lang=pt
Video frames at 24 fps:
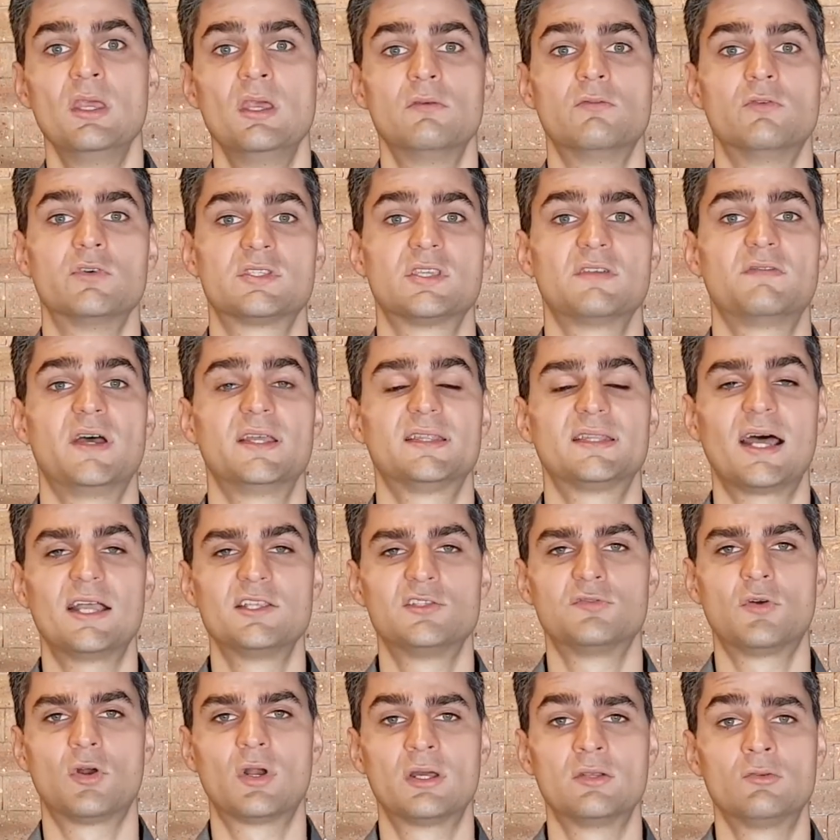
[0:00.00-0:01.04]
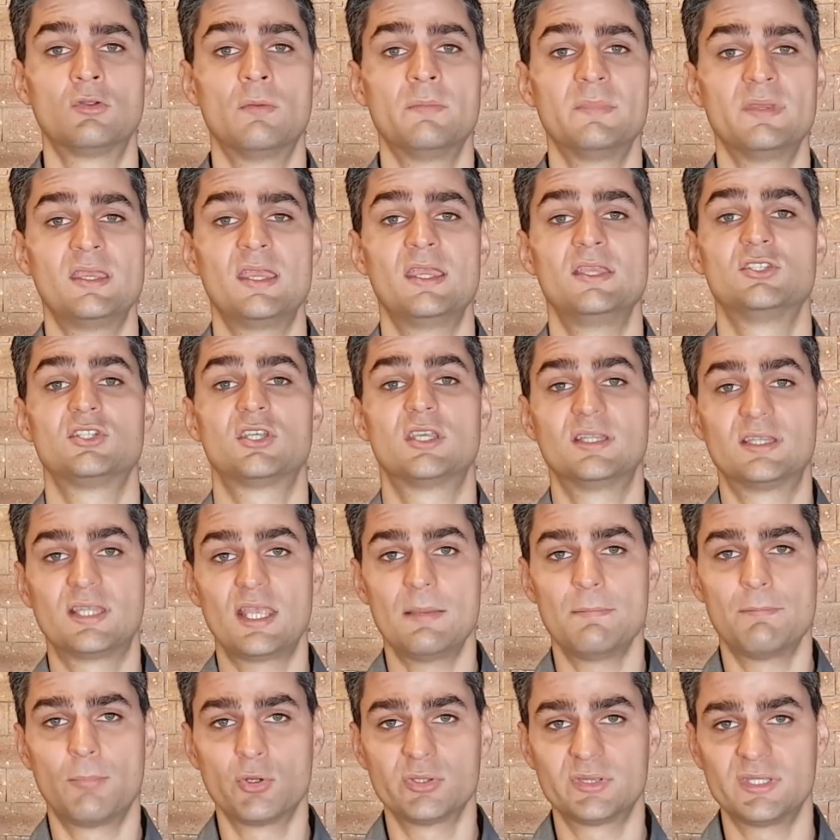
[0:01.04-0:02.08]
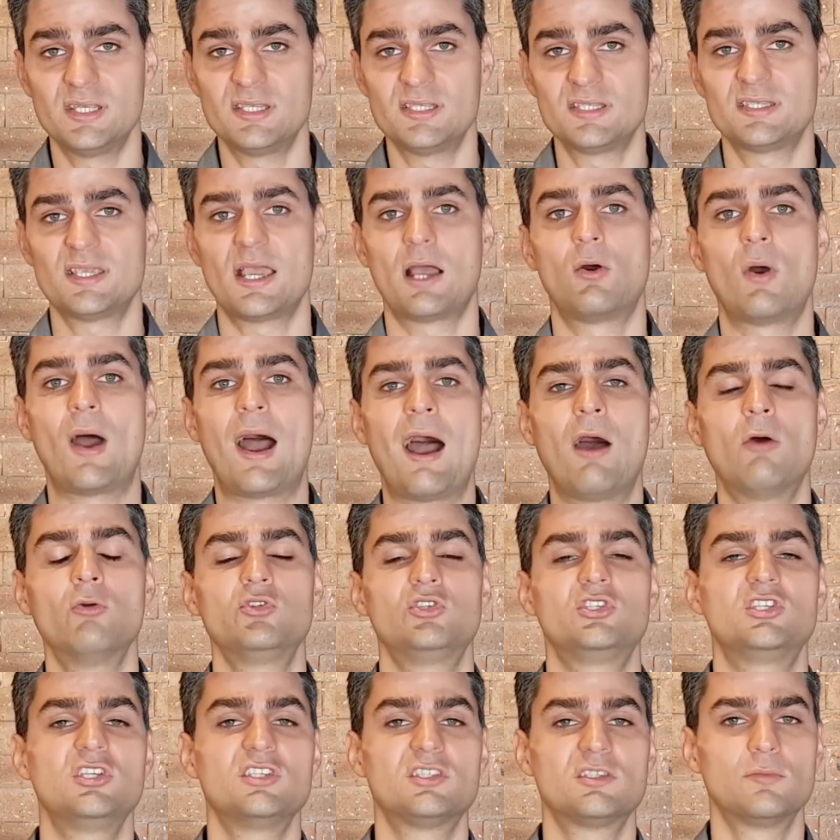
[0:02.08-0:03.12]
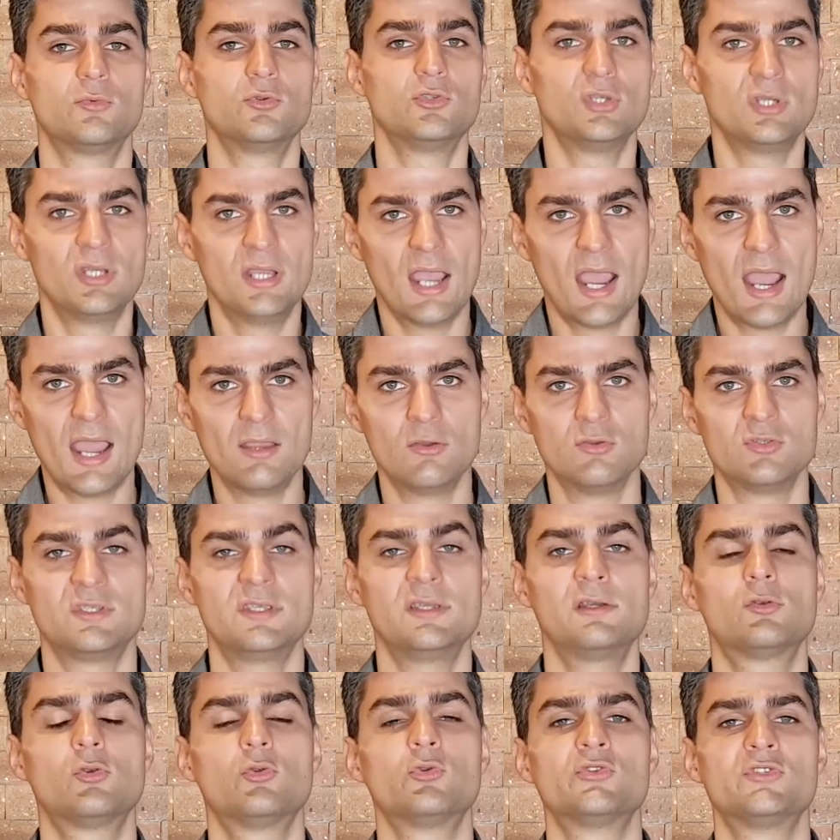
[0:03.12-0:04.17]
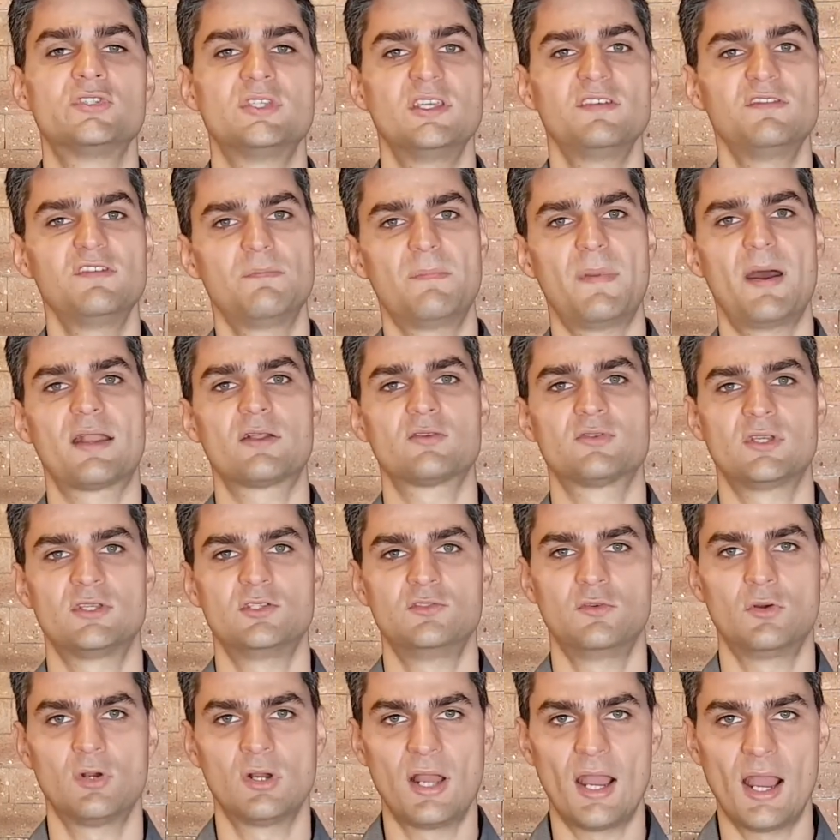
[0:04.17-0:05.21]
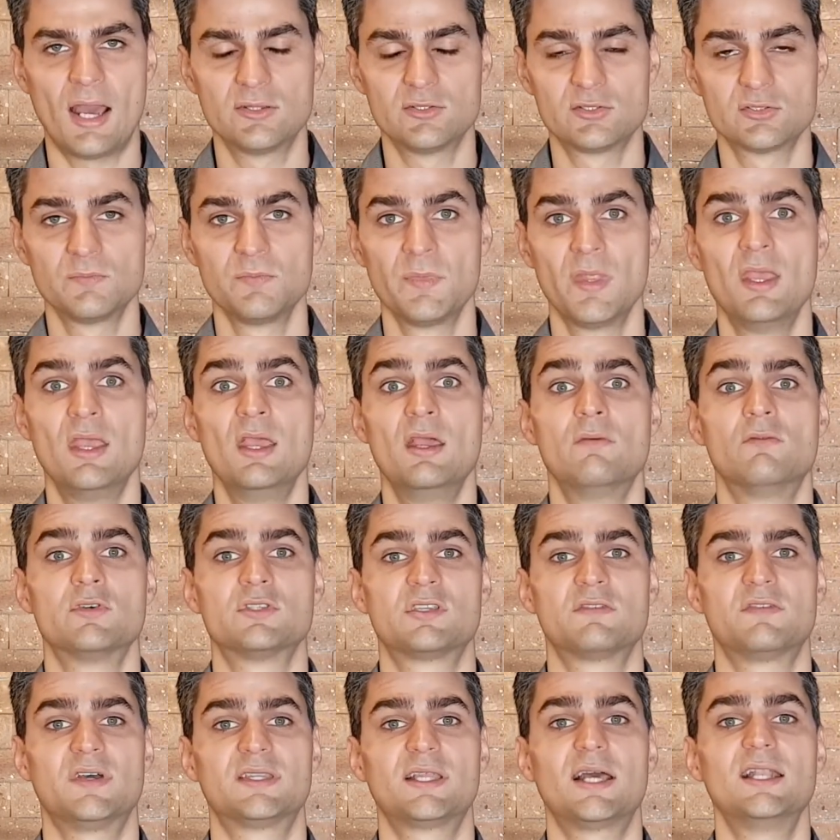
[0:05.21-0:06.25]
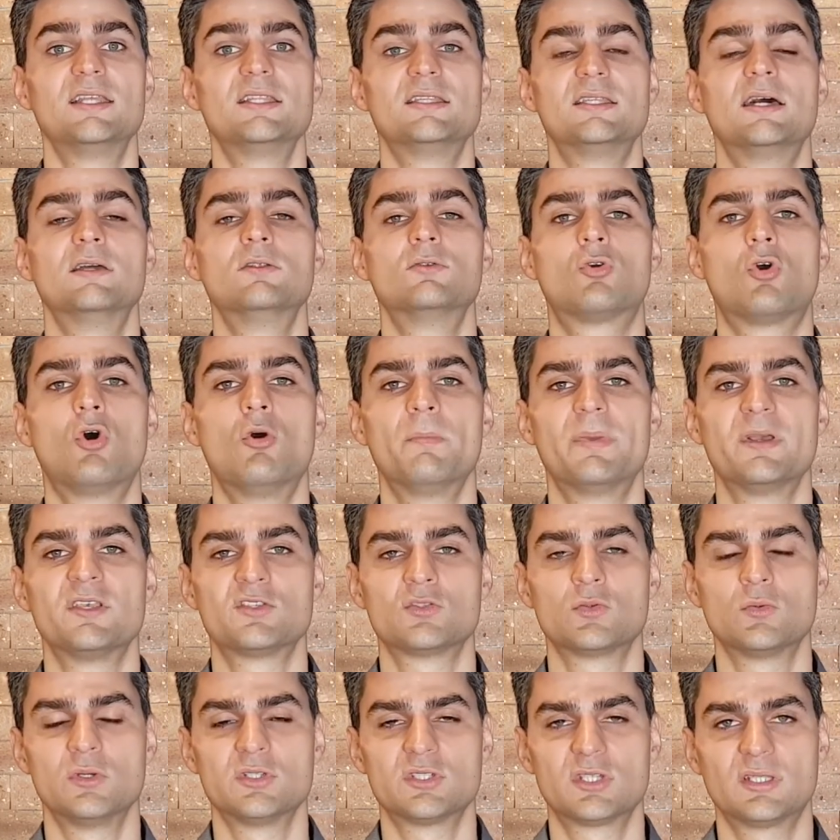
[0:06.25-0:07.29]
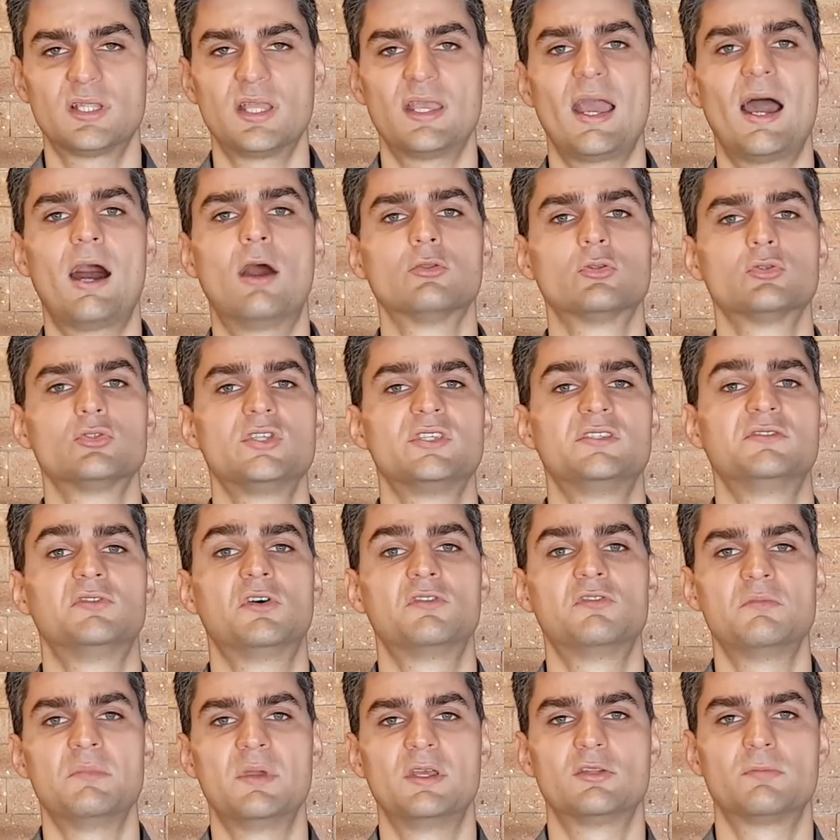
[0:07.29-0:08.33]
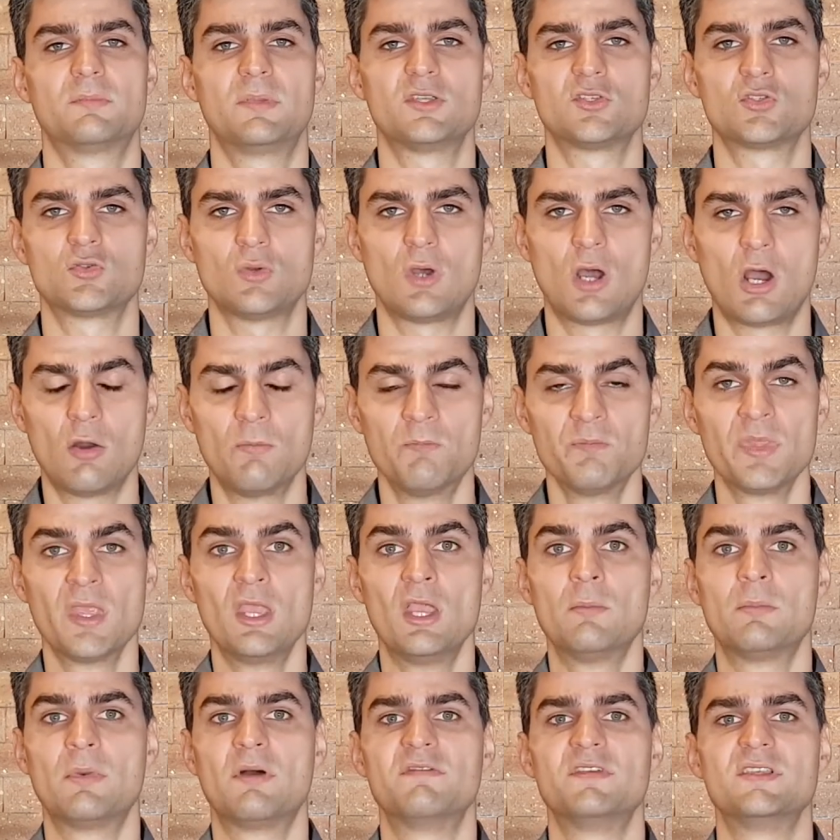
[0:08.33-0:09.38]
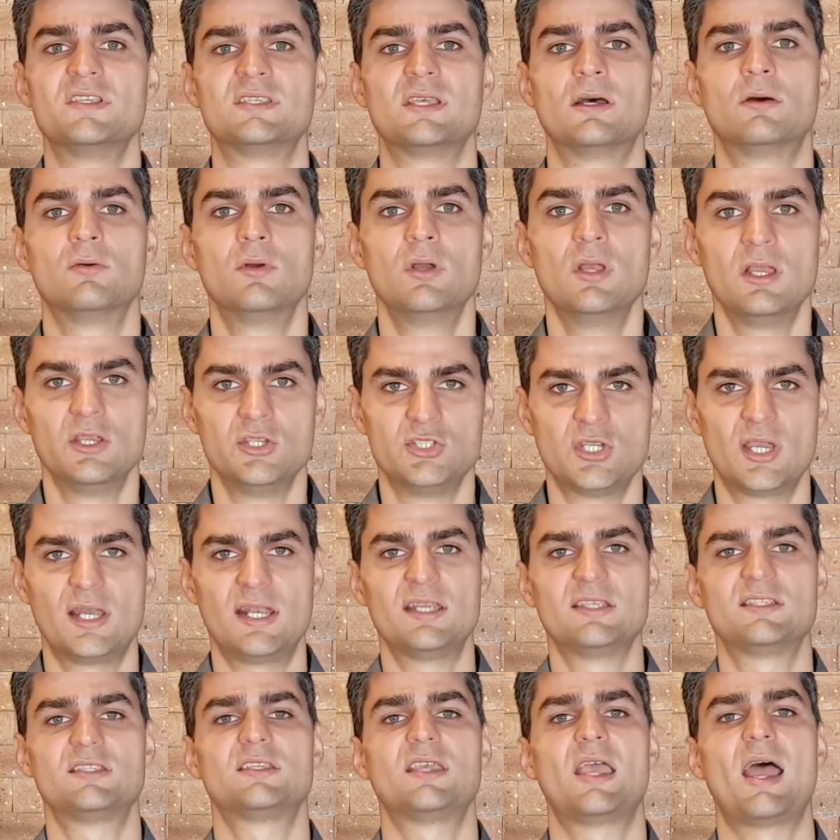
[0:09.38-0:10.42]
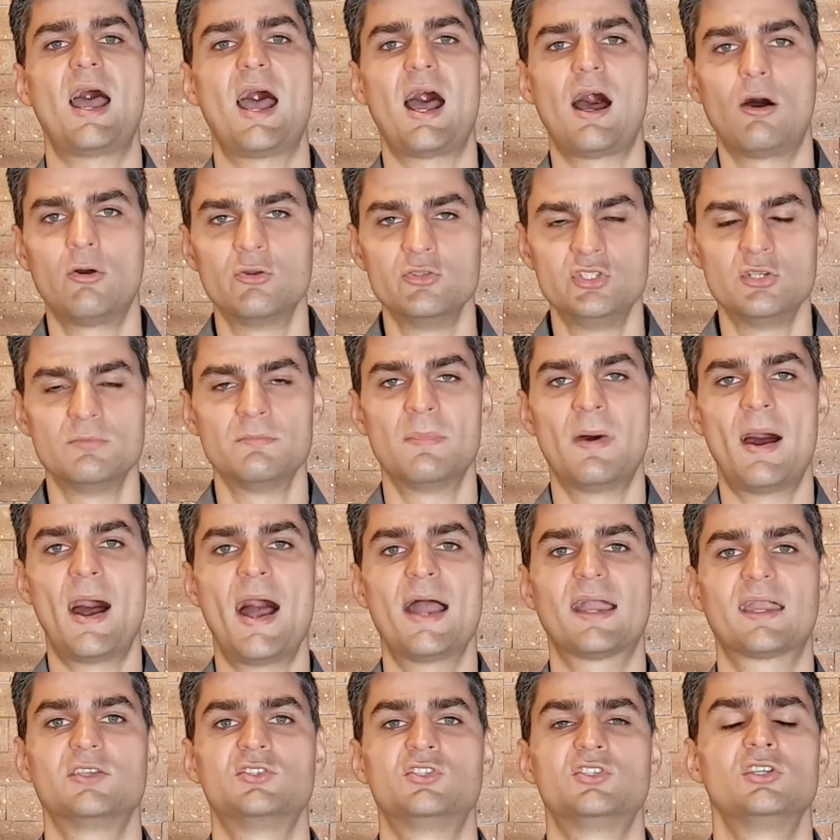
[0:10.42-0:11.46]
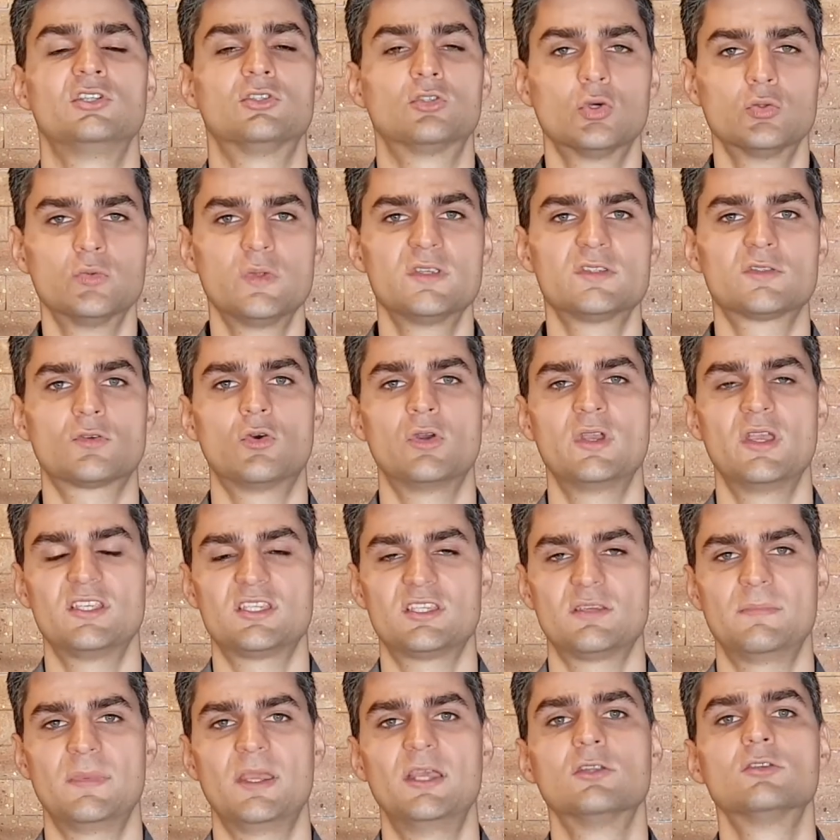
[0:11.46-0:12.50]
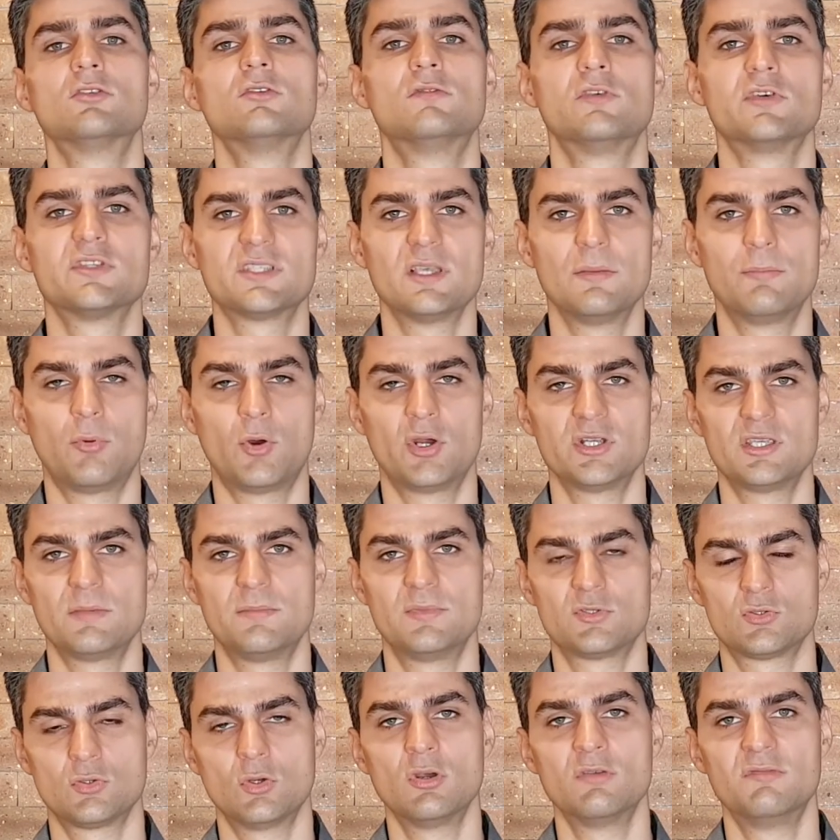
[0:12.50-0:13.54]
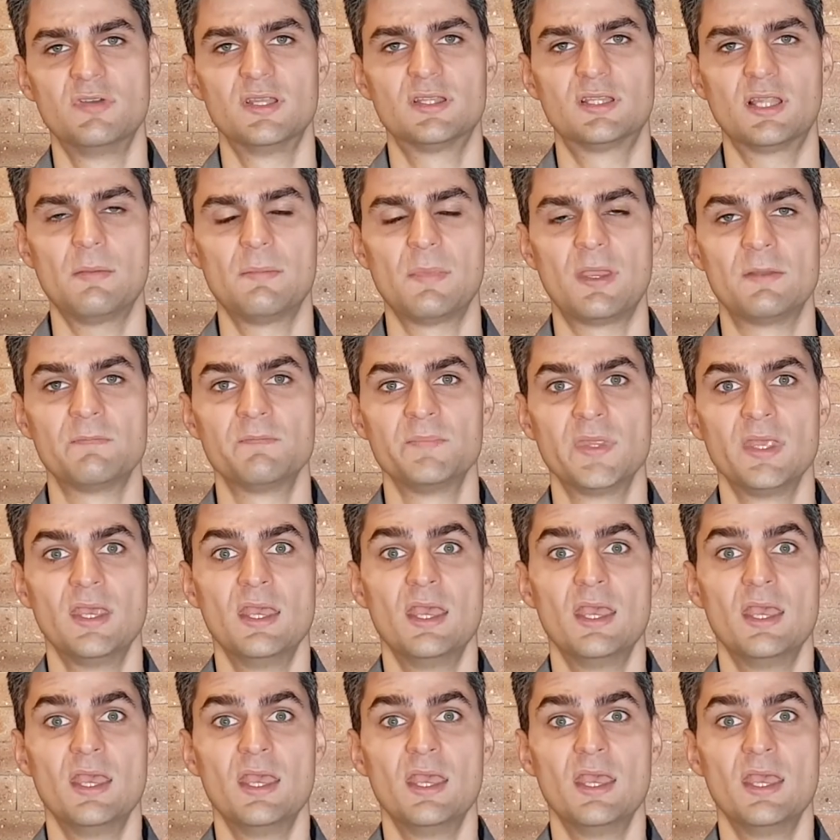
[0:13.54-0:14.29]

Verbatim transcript: Você vai estar advogando num ambiente que tem potencial altíssimo de ganhos, inclusive para os advogados você vai estar lidando com pessoas que têm alto desenvolvimento pessoal, uma visão gerencial, de marketing, e todo esse conhecimento você pode absorver também.